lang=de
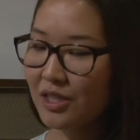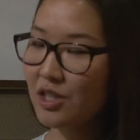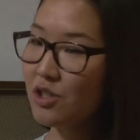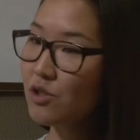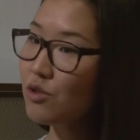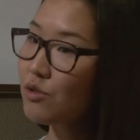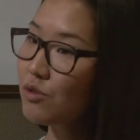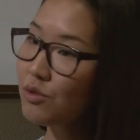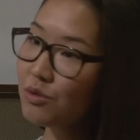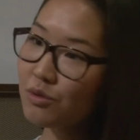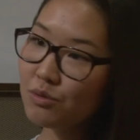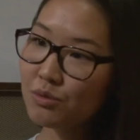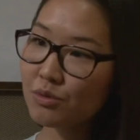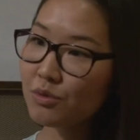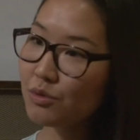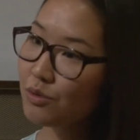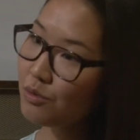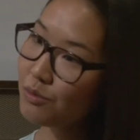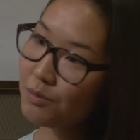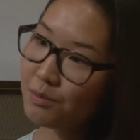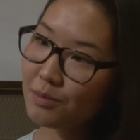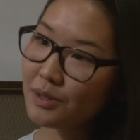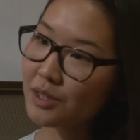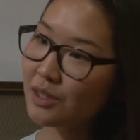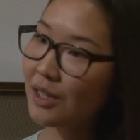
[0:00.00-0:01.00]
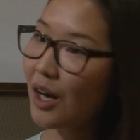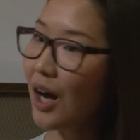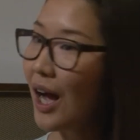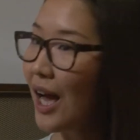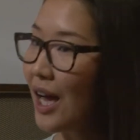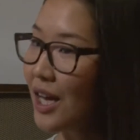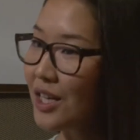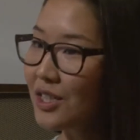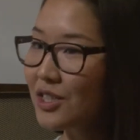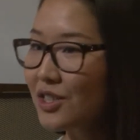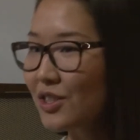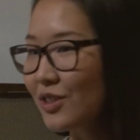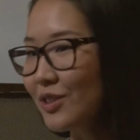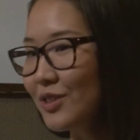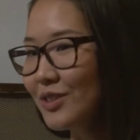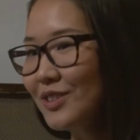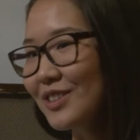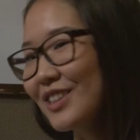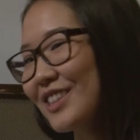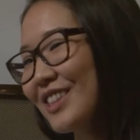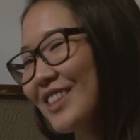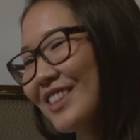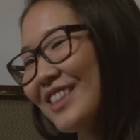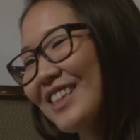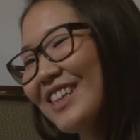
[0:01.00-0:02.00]
eh schon so super Deutsch
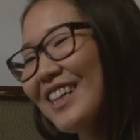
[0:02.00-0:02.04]
und